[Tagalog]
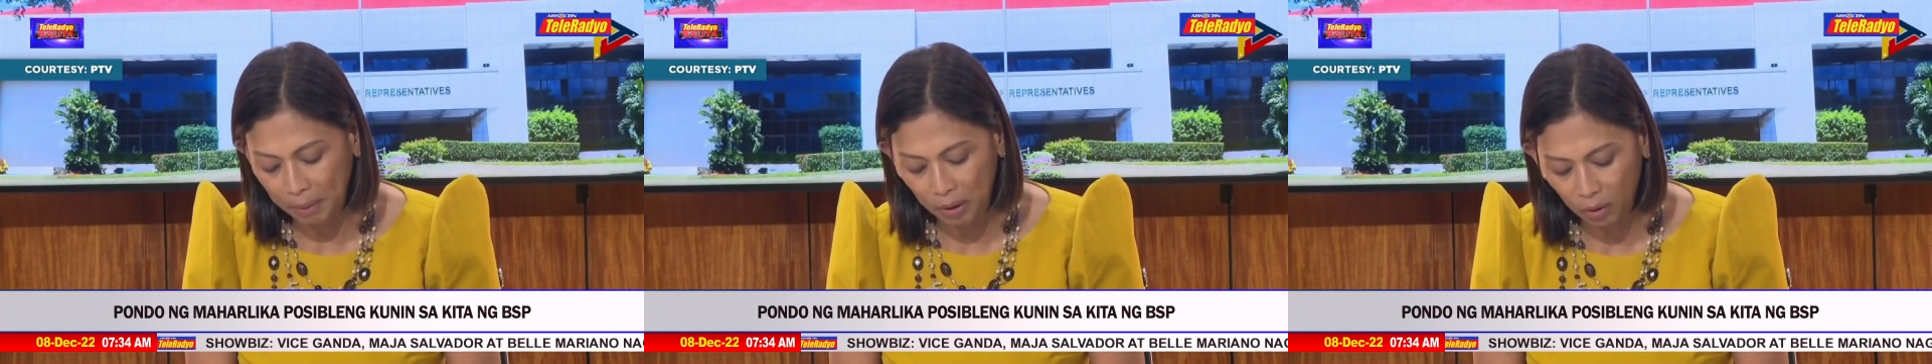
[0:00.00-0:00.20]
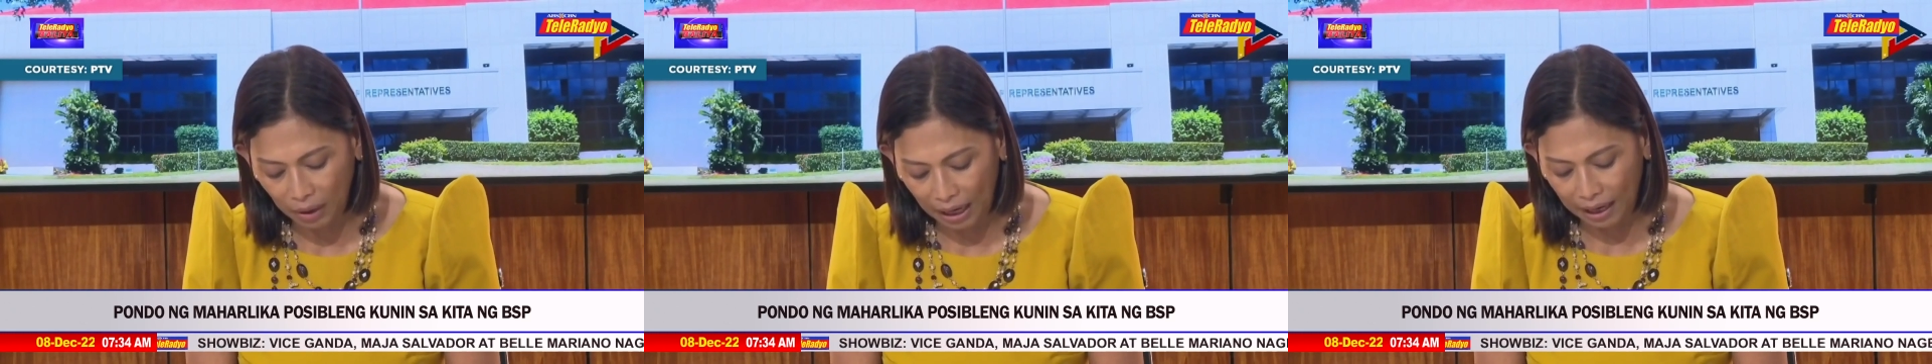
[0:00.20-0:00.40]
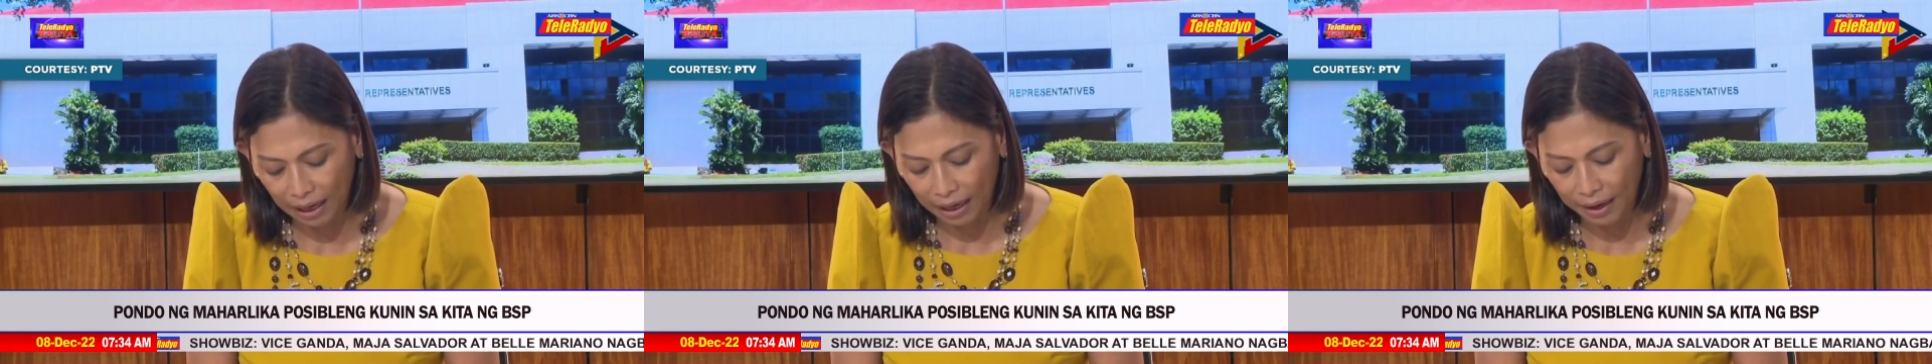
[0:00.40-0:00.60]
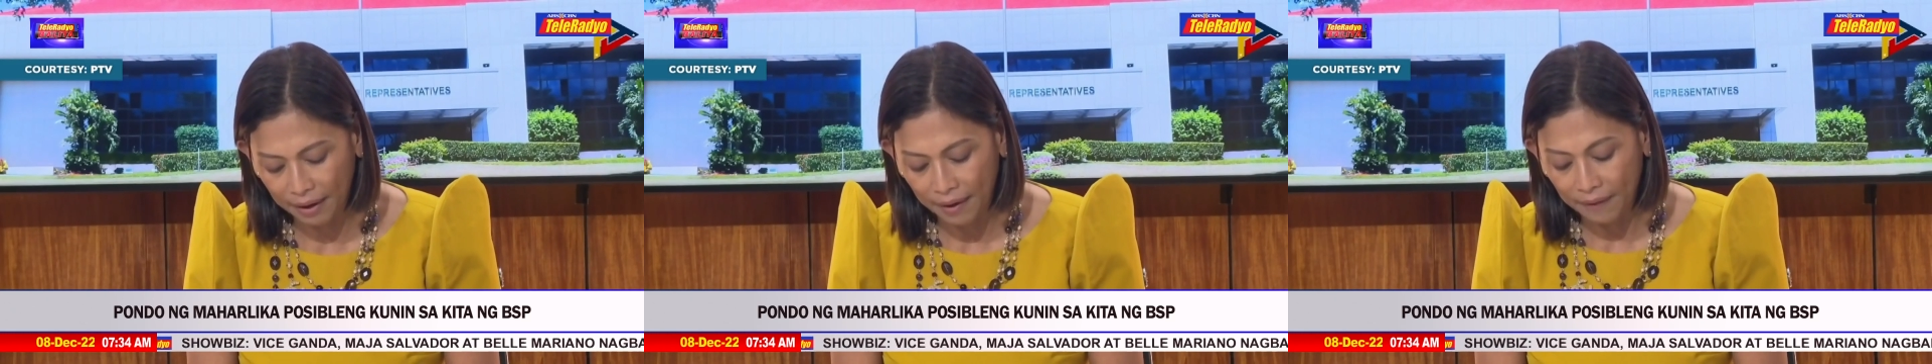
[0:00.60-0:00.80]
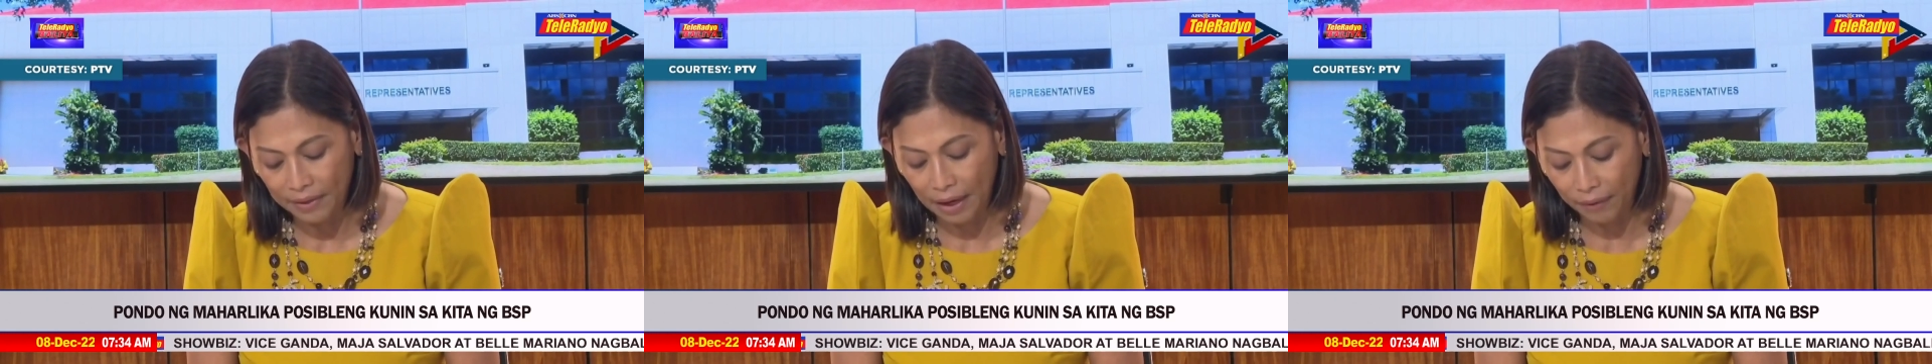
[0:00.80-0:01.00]
panukala
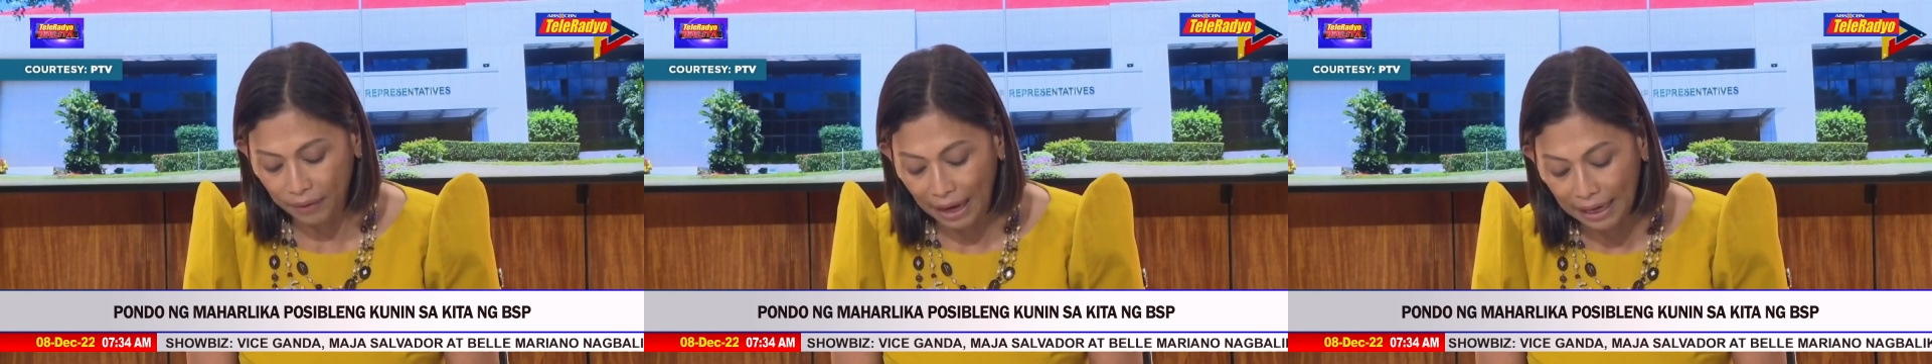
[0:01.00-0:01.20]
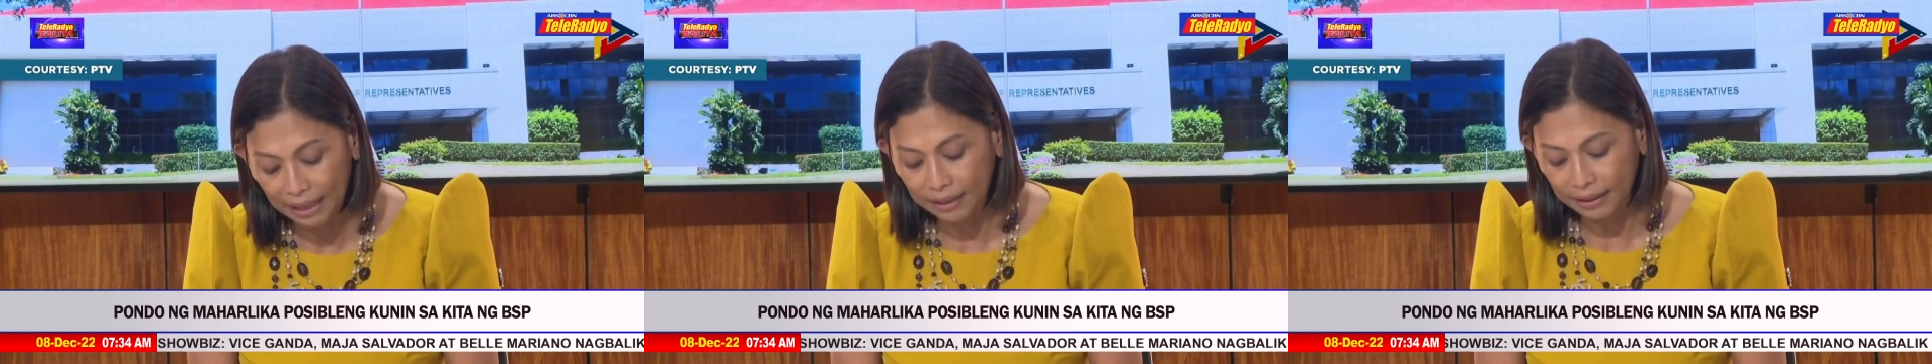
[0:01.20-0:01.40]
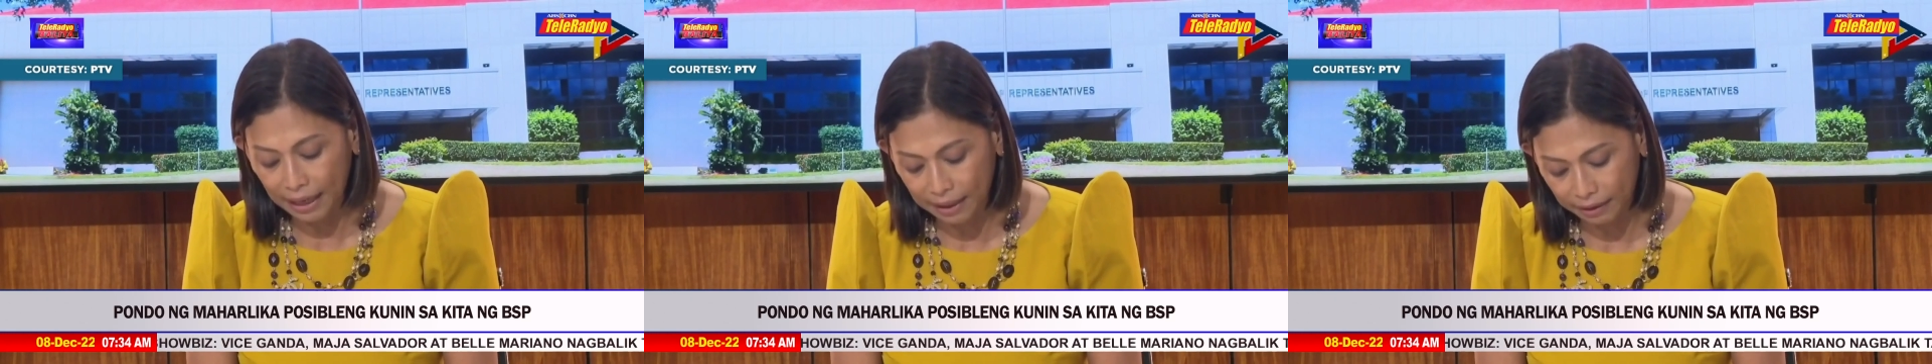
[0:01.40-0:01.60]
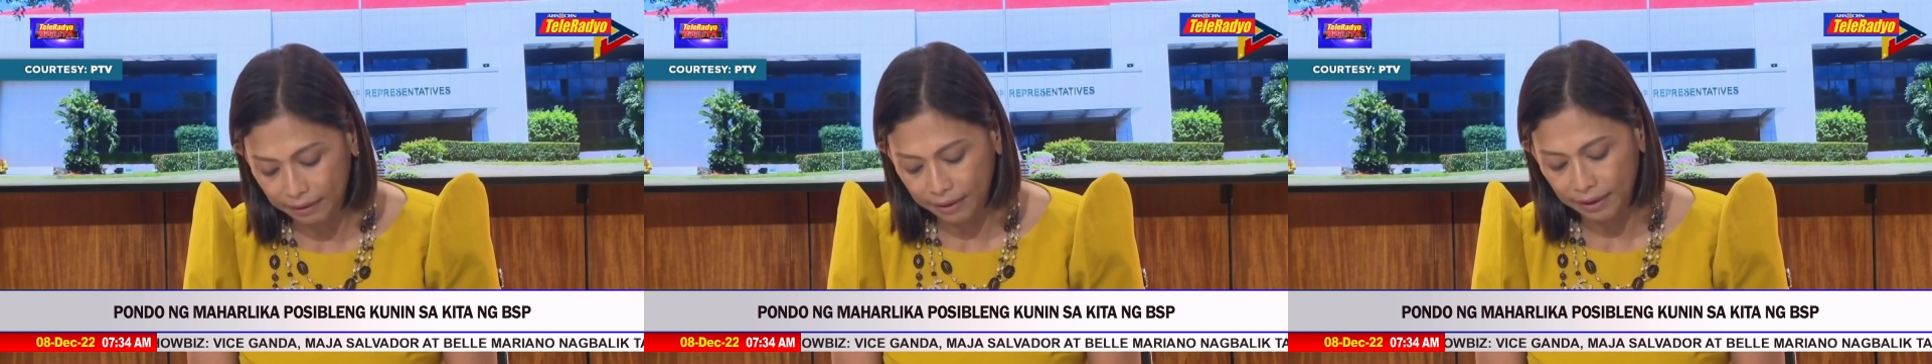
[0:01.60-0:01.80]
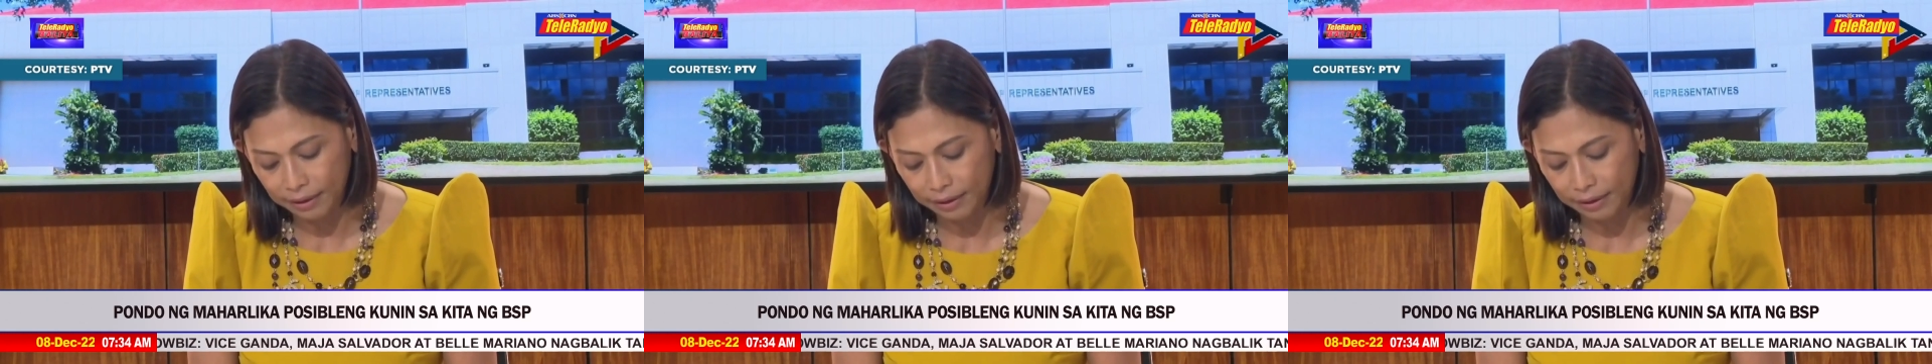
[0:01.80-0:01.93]
na validate